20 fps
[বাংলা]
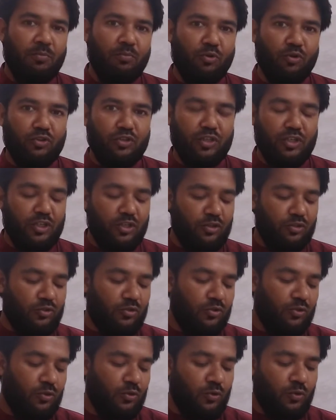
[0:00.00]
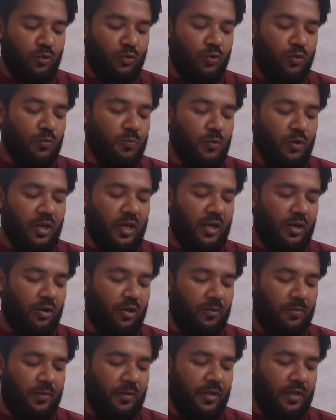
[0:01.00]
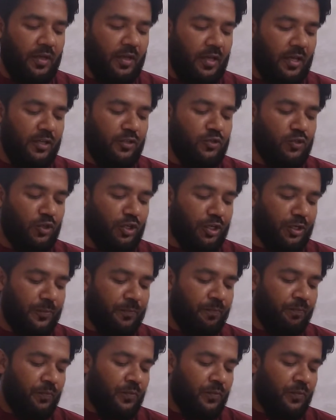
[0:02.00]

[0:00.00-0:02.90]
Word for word: প্রতিনিয়ত উপকার হবে এই জন্যে